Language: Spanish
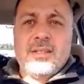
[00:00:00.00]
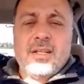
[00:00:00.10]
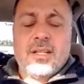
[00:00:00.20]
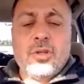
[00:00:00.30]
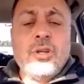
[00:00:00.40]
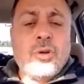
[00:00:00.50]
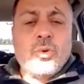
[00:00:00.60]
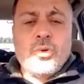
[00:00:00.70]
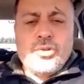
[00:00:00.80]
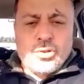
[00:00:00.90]
Estoy
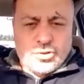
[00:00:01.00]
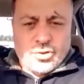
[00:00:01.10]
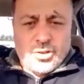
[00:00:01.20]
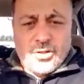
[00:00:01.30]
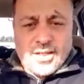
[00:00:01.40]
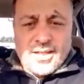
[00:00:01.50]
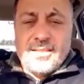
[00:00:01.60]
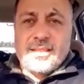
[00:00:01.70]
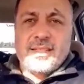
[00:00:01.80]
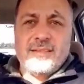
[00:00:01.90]
orgulloso de lo que
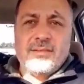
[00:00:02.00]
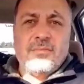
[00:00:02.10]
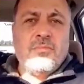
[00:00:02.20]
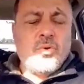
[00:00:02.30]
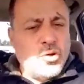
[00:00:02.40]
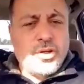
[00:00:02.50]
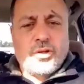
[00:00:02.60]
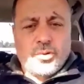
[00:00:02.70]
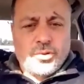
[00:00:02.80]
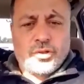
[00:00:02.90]
hice, muy
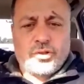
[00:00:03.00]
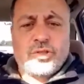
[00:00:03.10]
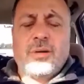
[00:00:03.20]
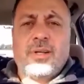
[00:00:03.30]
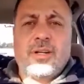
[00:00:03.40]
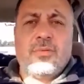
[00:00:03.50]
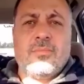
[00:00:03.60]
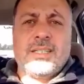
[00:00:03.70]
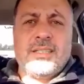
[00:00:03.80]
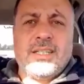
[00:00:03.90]
orgulloso de haber
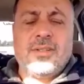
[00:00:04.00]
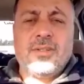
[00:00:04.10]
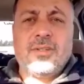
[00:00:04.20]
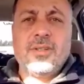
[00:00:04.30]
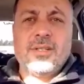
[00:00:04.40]
combatido